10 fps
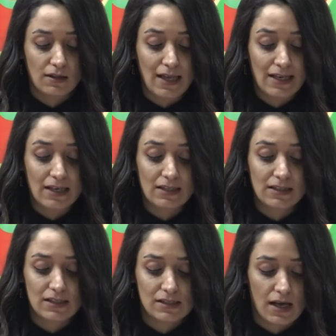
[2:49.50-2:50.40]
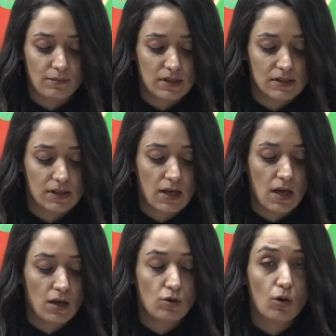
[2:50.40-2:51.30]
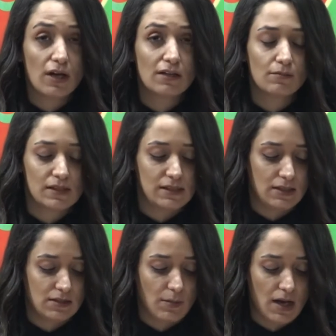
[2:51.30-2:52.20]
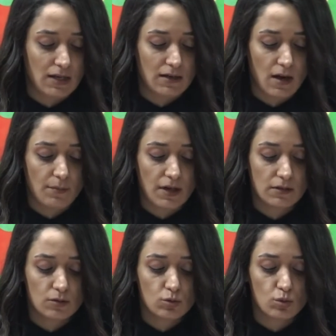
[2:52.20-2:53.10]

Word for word: Delillerin gizlenmesi, yok edilmesi ihtimaline rağmen